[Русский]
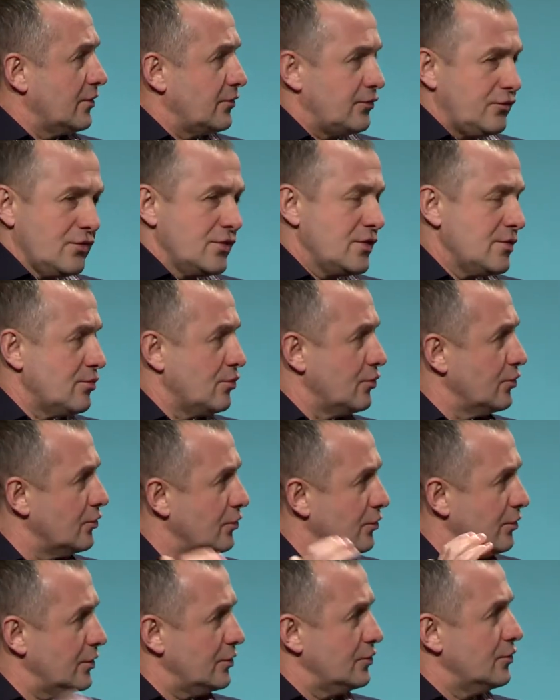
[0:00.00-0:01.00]
Все, не
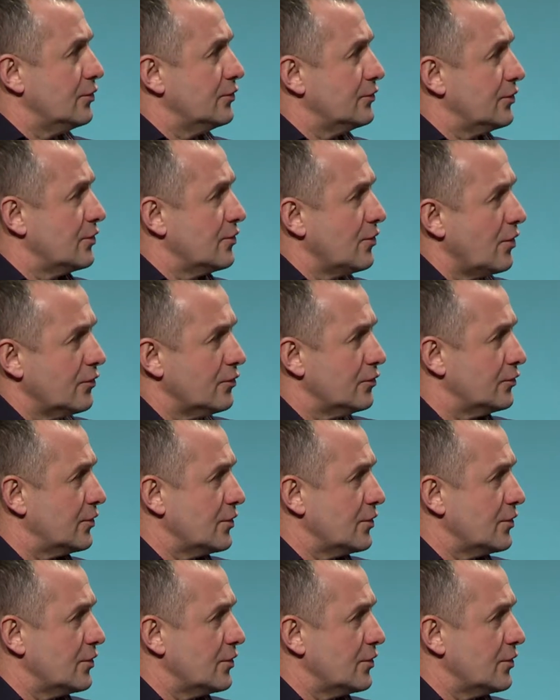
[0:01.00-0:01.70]
буду, иду на тренировку,